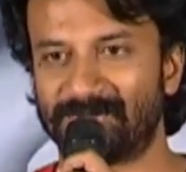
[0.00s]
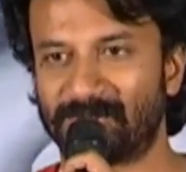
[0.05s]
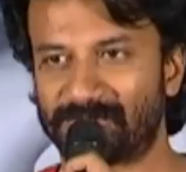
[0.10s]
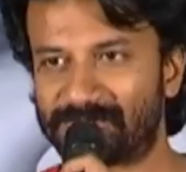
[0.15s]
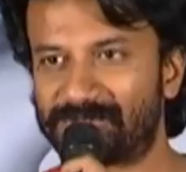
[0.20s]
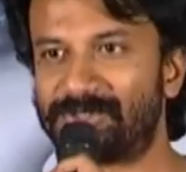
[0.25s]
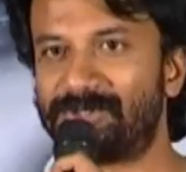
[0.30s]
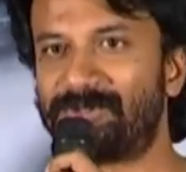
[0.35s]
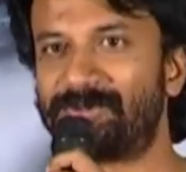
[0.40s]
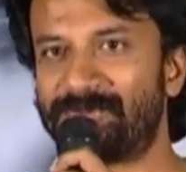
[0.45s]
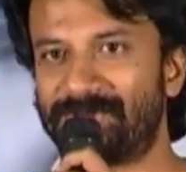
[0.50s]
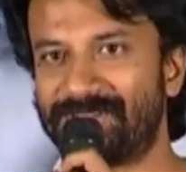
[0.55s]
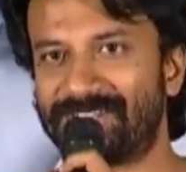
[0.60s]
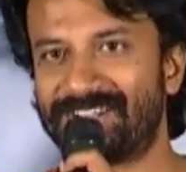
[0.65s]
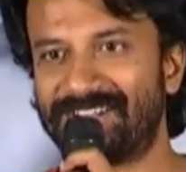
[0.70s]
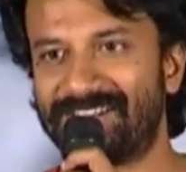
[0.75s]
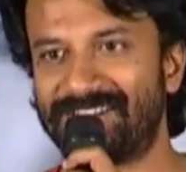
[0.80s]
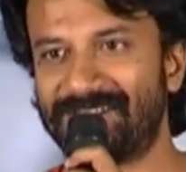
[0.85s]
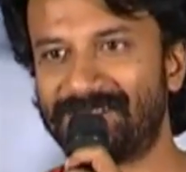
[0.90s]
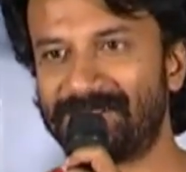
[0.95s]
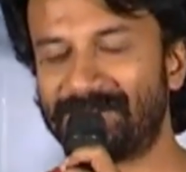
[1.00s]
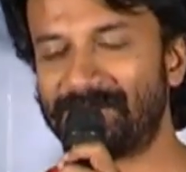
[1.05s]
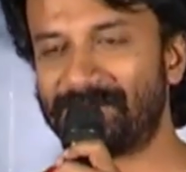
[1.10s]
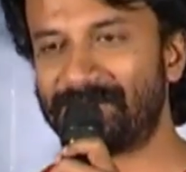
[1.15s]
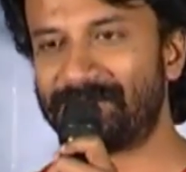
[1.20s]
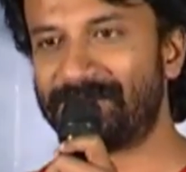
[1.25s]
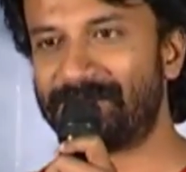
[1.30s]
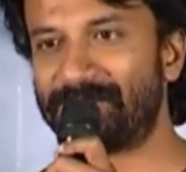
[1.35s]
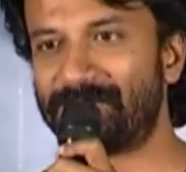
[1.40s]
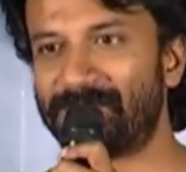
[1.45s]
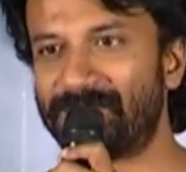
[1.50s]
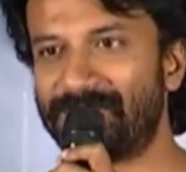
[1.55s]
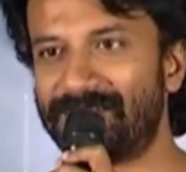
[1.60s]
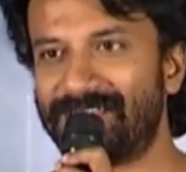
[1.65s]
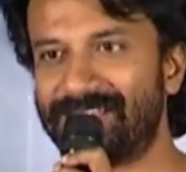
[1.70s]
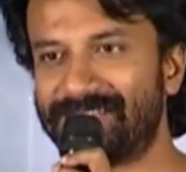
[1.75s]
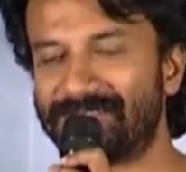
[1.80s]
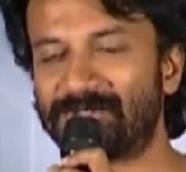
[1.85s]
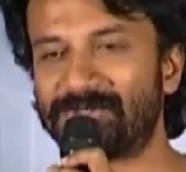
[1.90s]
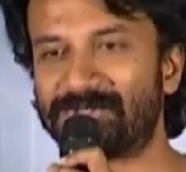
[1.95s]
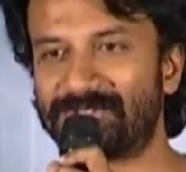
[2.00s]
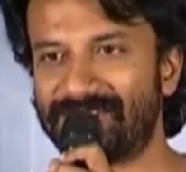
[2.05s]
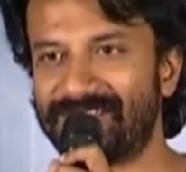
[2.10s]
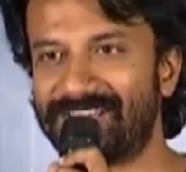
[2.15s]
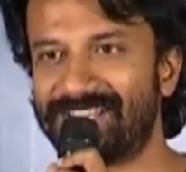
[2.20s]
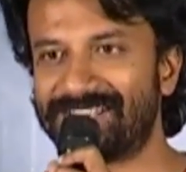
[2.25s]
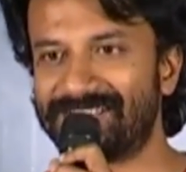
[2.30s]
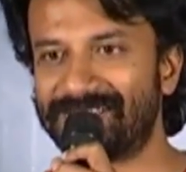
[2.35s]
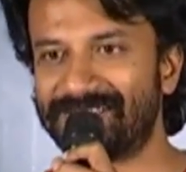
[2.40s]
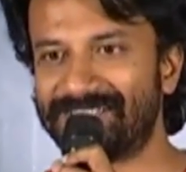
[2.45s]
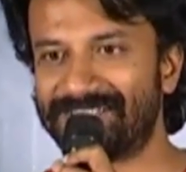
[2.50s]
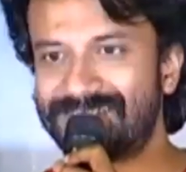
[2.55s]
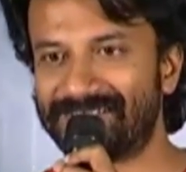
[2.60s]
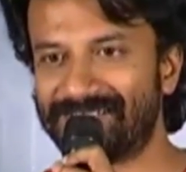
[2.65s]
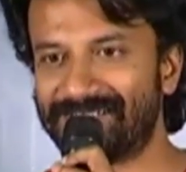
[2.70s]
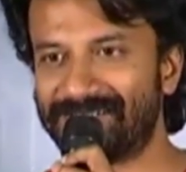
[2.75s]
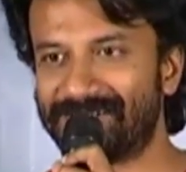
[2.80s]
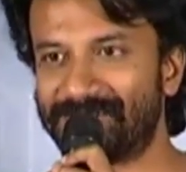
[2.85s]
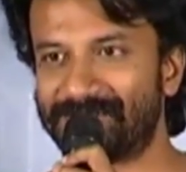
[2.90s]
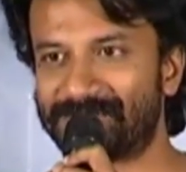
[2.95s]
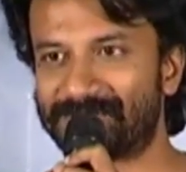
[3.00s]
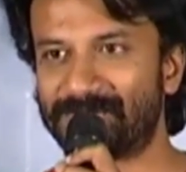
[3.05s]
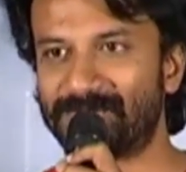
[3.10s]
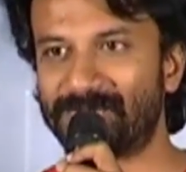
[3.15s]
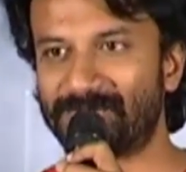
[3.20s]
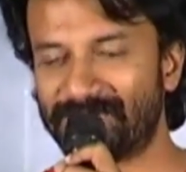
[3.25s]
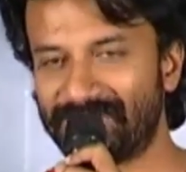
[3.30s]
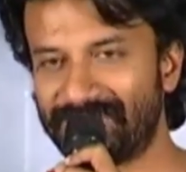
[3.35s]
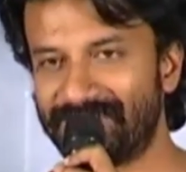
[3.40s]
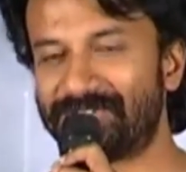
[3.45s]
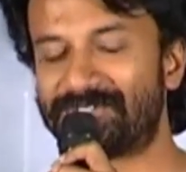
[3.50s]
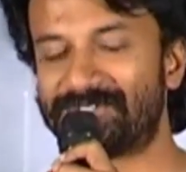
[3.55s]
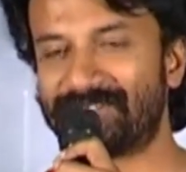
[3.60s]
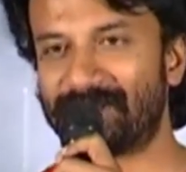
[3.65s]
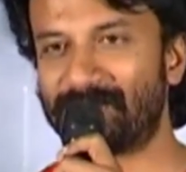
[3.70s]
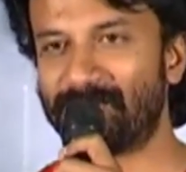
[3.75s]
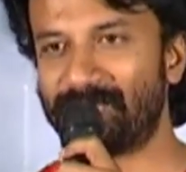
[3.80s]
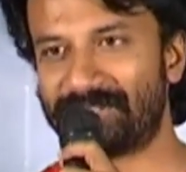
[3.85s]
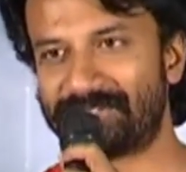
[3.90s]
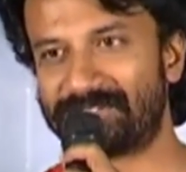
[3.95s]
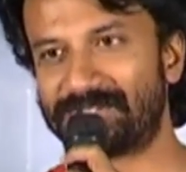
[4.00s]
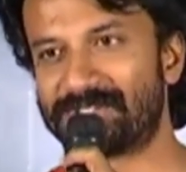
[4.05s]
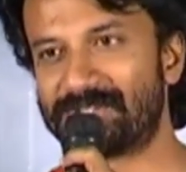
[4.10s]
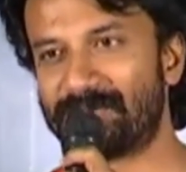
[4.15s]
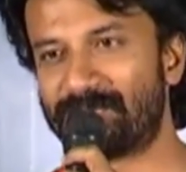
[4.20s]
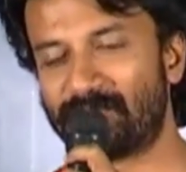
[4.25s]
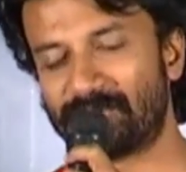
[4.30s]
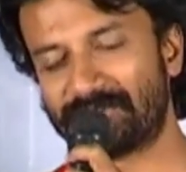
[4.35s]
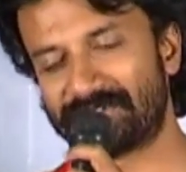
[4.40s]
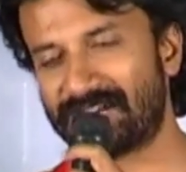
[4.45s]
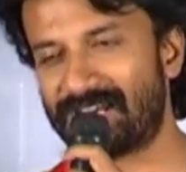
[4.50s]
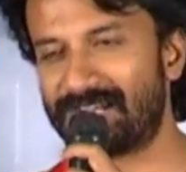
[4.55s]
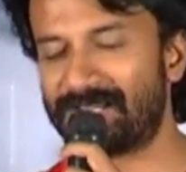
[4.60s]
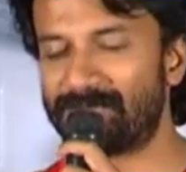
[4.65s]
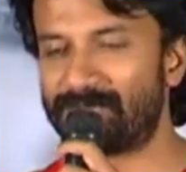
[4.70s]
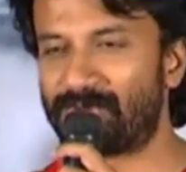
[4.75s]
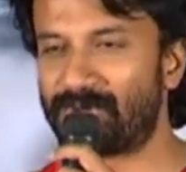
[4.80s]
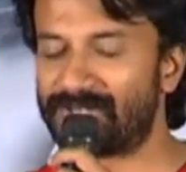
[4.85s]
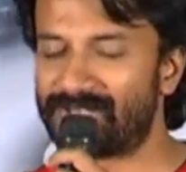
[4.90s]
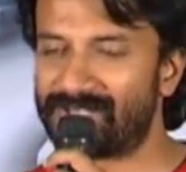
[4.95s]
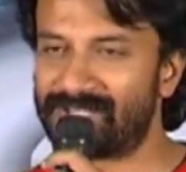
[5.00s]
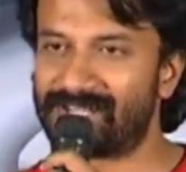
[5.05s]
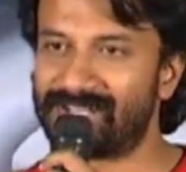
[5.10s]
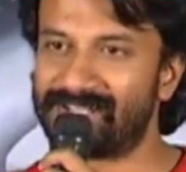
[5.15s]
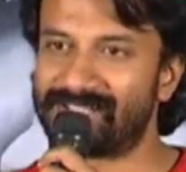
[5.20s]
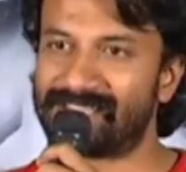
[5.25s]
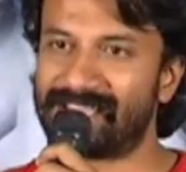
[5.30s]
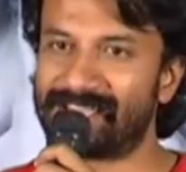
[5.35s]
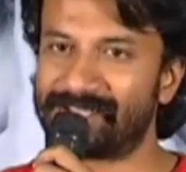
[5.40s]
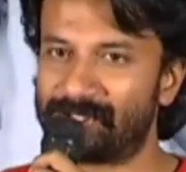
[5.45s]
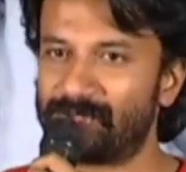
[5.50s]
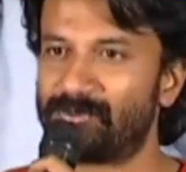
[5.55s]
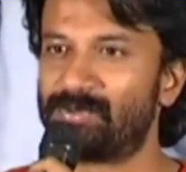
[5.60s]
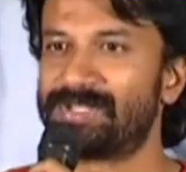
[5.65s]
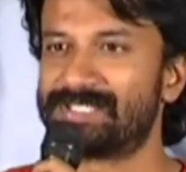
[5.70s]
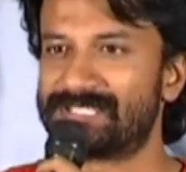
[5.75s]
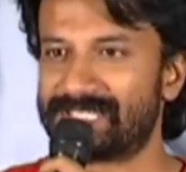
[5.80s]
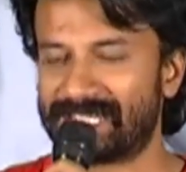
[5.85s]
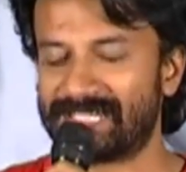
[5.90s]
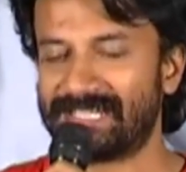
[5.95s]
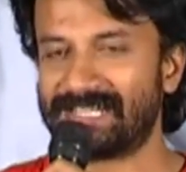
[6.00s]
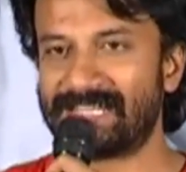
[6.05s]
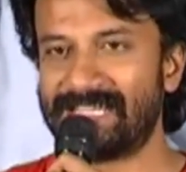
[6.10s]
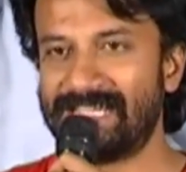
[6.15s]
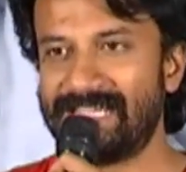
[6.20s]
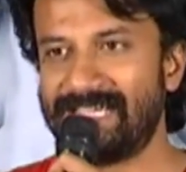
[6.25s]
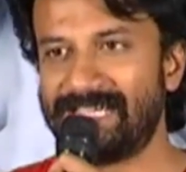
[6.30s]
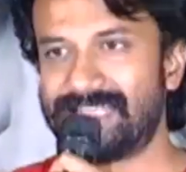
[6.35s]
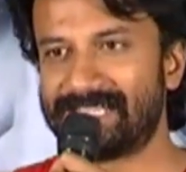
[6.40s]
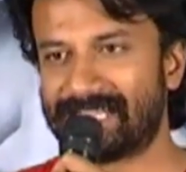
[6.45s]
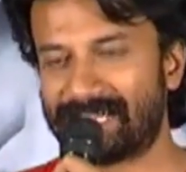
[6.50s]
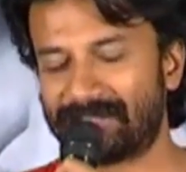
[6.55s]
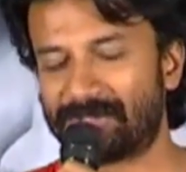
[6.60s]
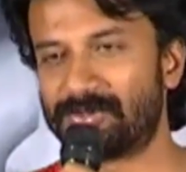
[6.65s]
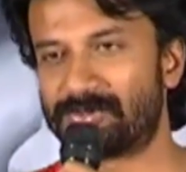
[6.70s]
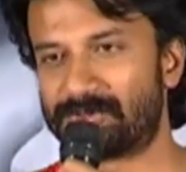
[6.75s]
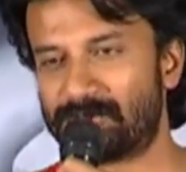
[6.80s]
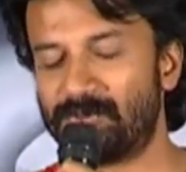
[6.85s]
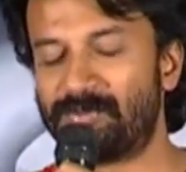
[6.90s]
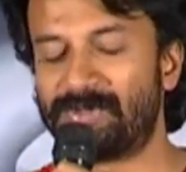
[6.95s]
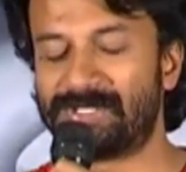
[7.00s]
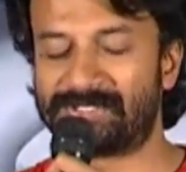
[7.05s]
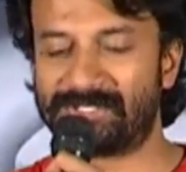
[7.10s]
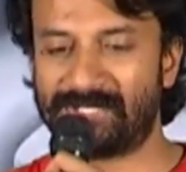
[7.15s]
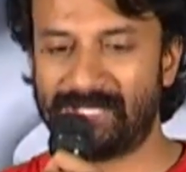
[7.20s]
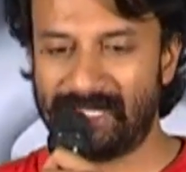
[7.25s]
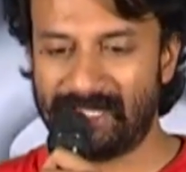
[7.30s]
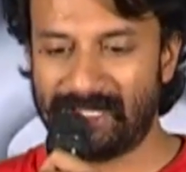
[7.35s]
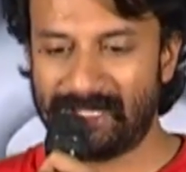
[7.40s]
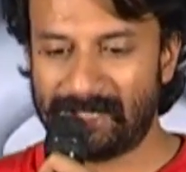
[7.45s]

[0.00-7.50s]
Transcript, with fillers: వస్తున్నాం ఇంకా యూనో ఎంతో చేయాలి సో uh, ఇనిషియల్గా మీరు ఇచ్చే సపోర్ట్ చాలా ఇంపార్టెంట్ అండ్ థ్యాంక్ యూ వన్స్ అగైన్ థ్యాంక్ యూ సో మచ్